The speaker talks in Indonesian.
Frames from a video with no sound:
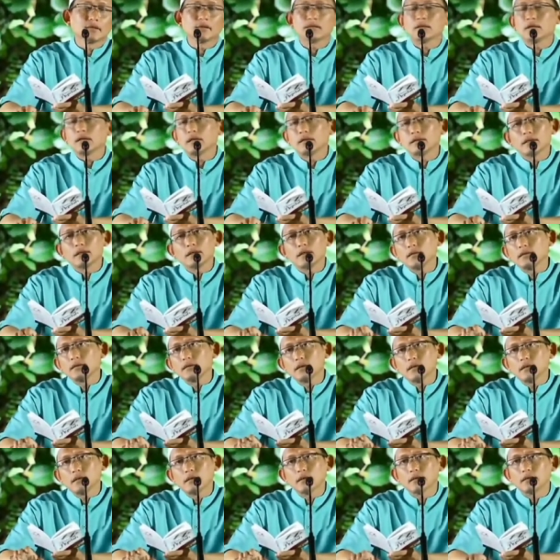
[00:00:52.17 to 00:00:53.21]
Kita
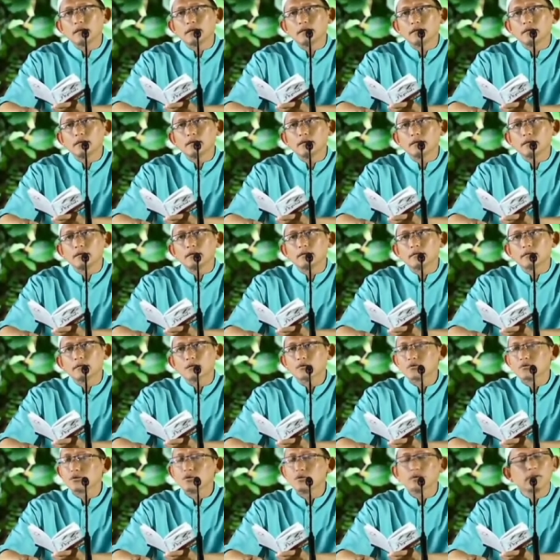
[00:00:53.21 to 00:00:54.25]
katakan ya akhi,
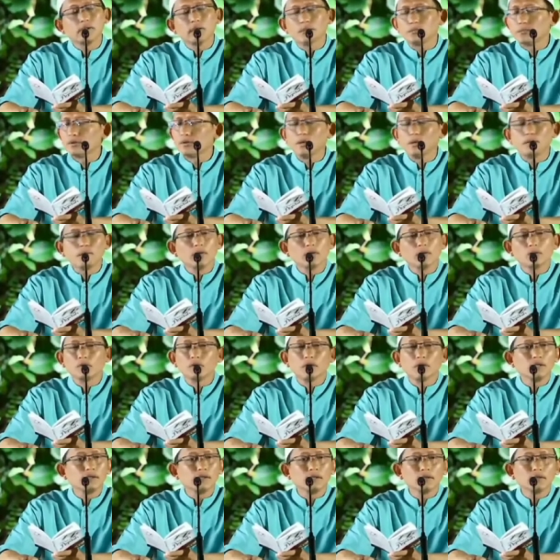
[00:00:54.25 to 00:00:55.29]
Rasulullah tidak pernah
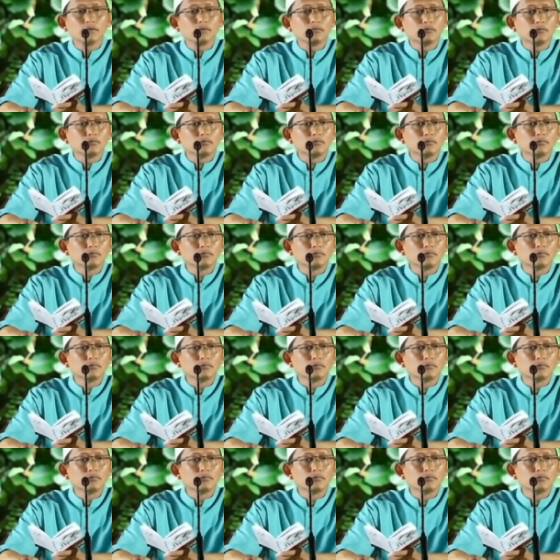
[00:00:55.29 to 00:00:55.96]
melakukan itu.